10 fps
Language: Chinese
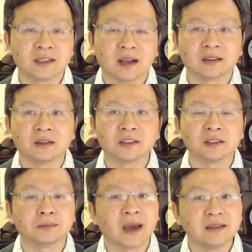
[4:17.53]
想到的
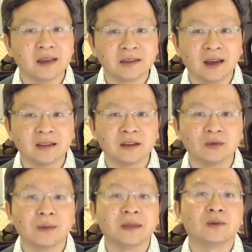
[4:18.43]
是百年前的
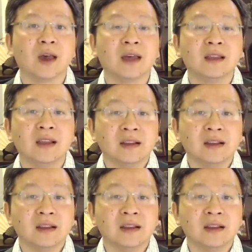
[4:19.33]
圆明园。